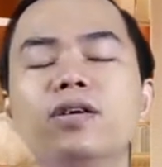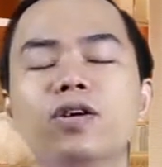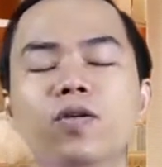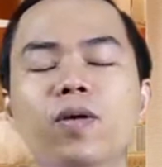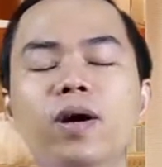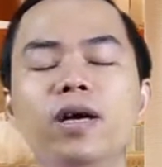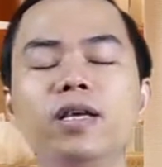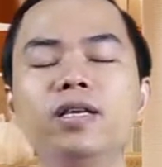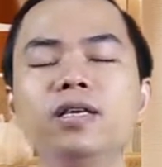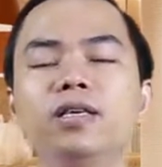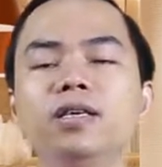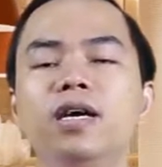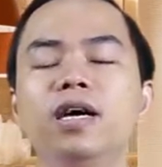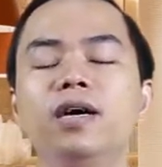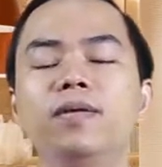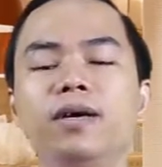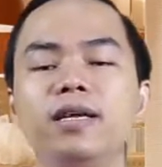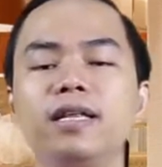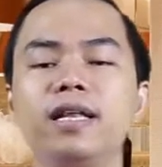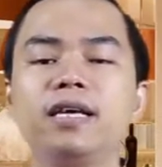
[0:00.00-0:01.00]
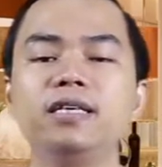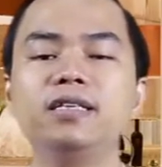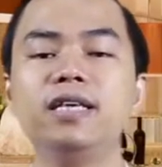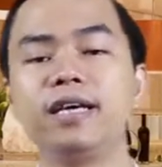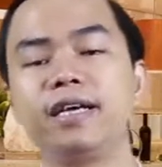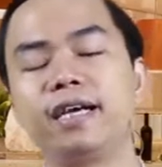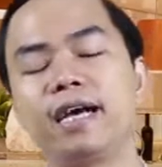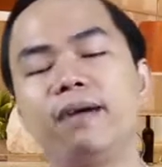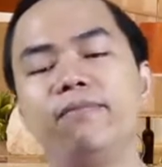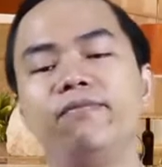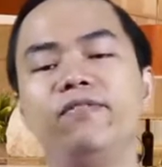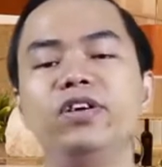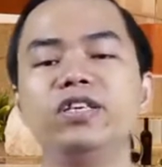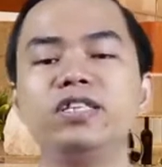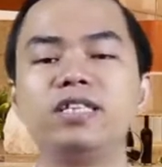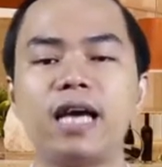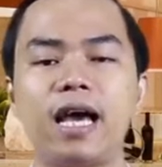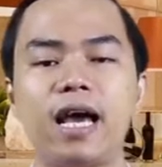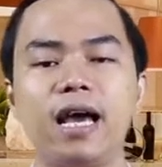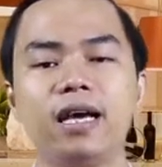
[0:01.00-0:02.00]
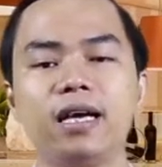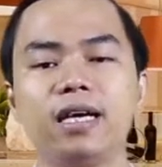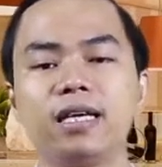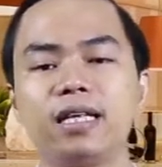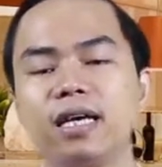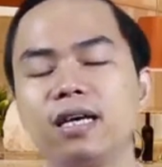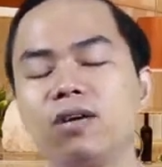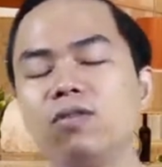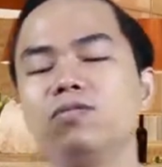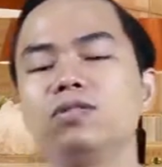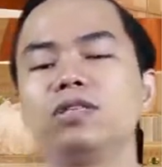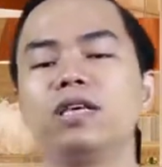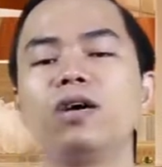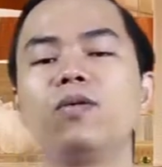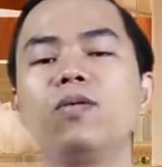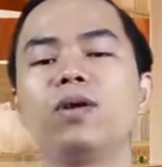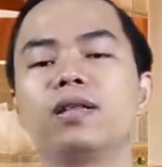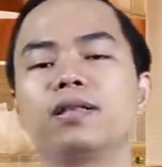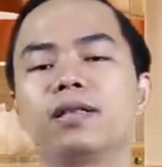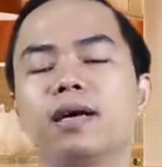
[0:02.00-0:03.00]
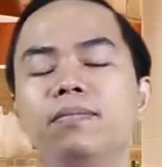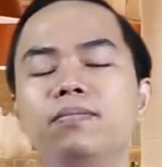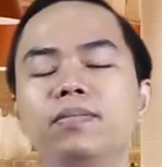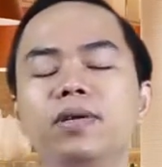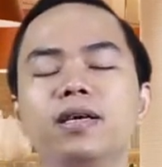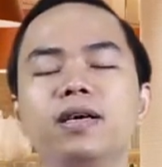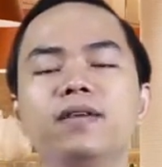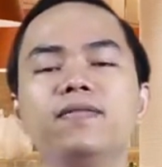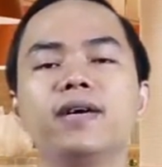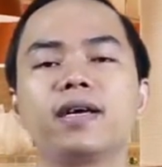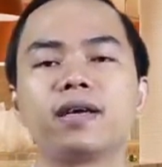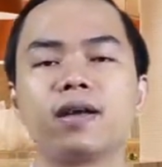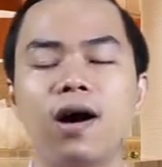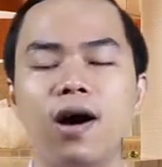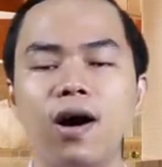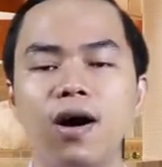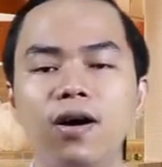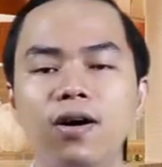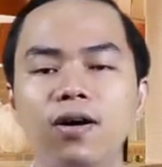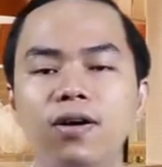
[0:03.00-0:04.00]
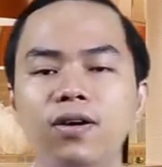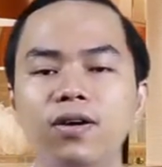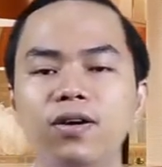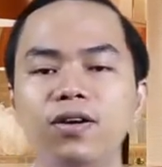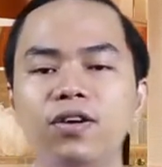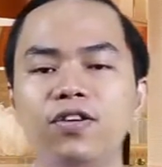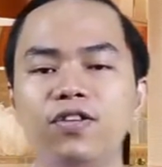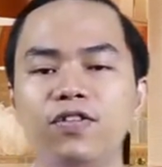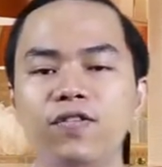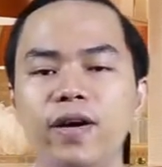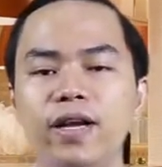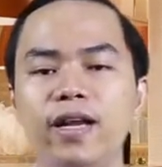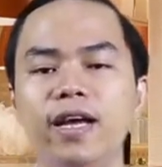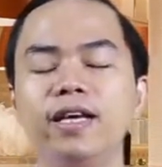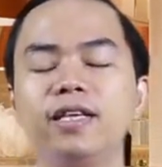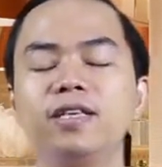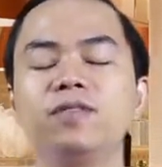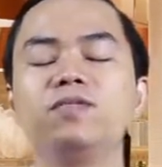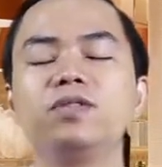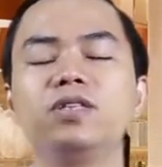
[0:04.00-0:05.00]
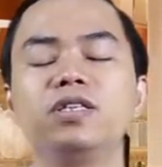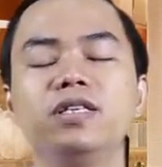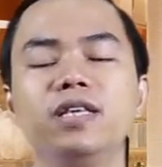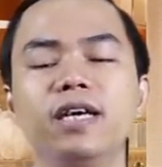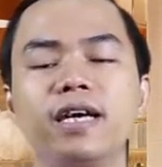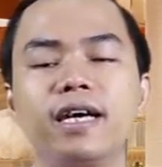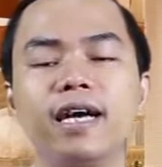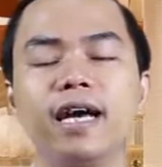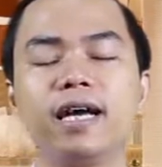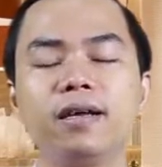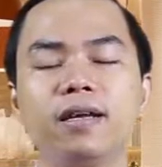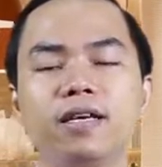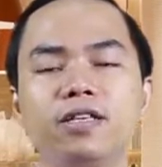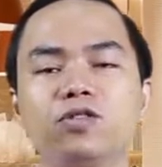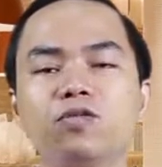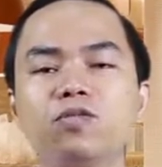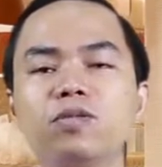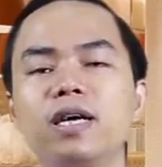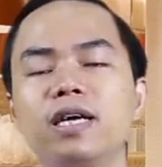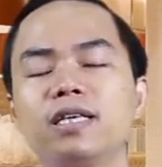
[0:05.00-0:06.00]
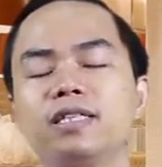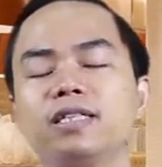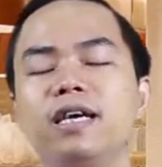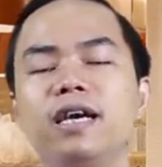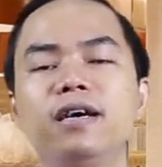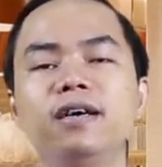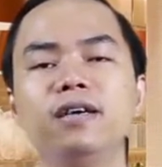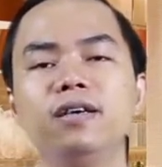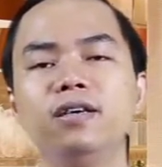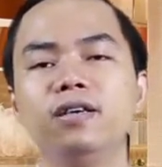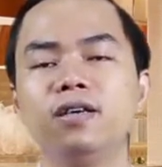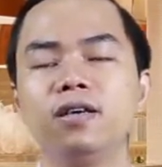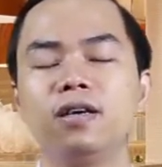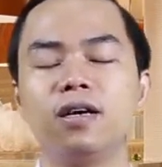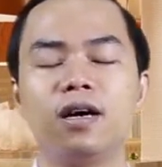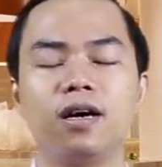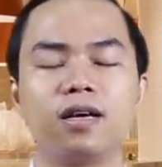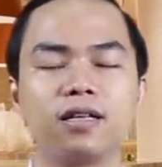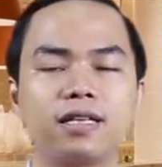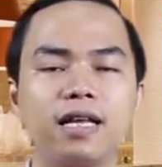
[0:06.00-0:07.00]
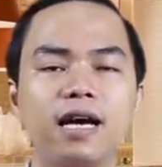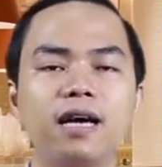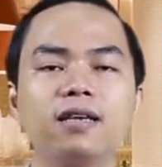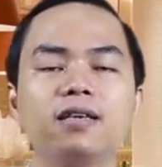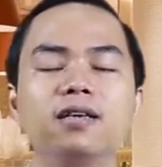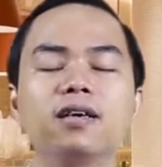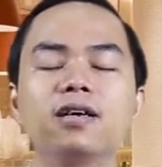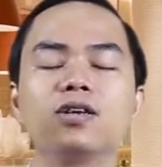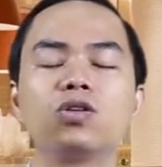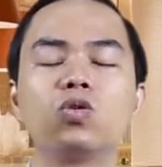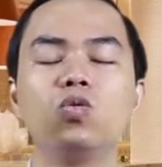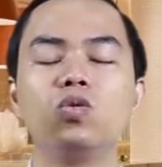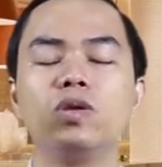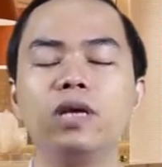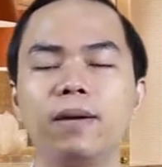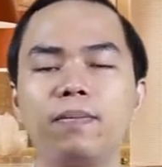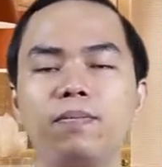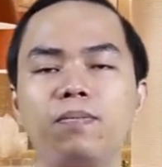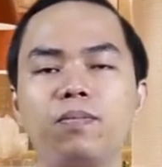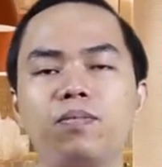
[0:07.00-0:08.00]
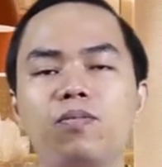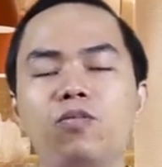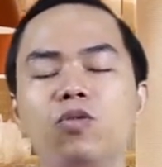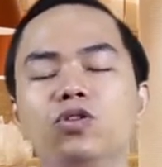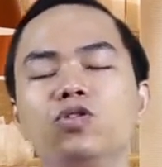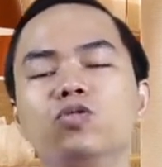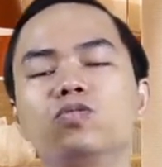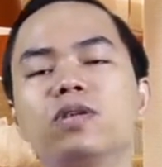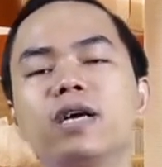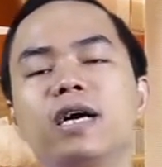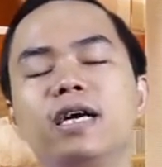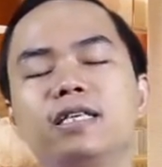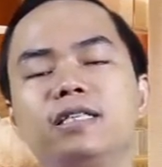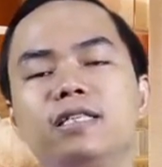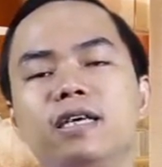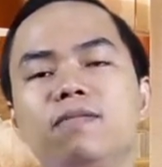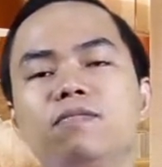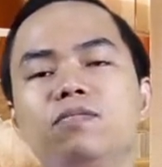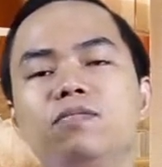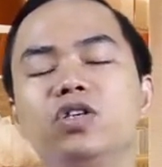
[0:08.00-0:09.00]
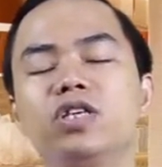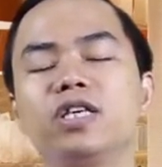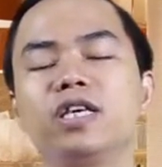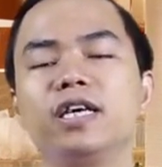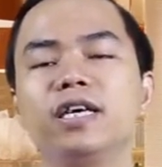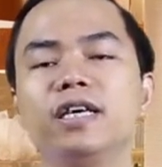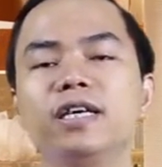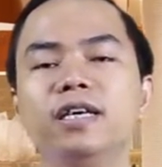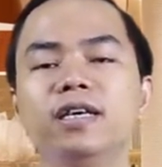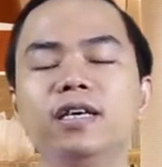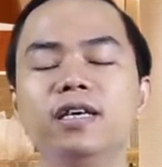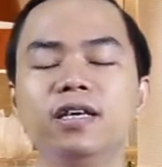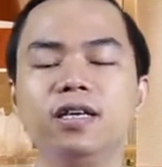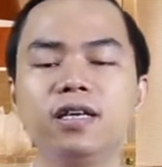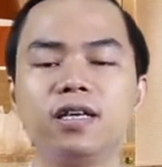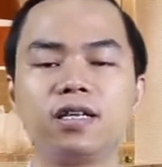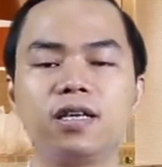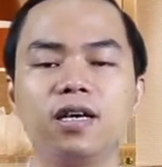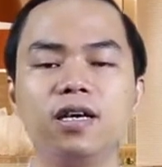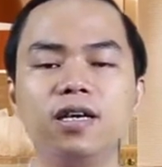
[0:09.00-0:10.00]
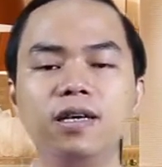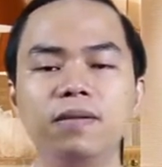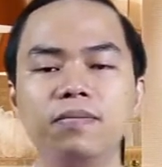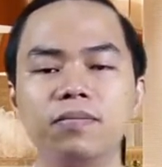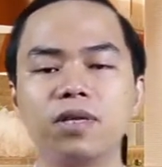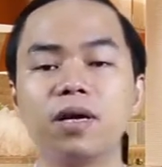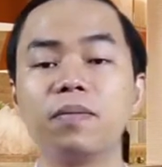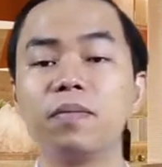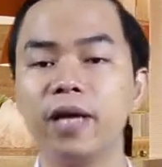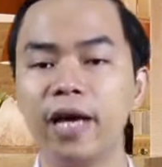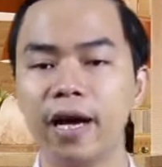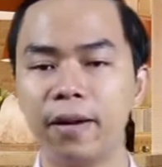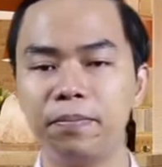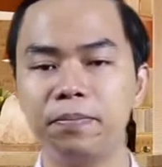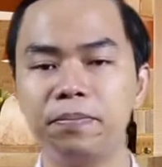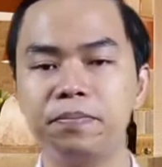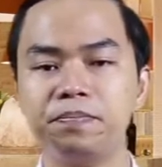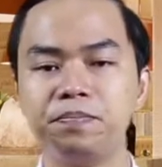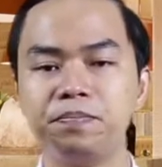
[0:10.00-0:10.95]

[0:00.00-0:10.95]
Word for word: đúng không ạ những người mà người ta nhạy cảm về giá người ta cũng sẽ quan tâm đến cái việc đó và đây cũng chính là cách để chúng ta sẽ à, tăng được cái thu nhập của chúng ta trong những cái thời điểm thấp điểm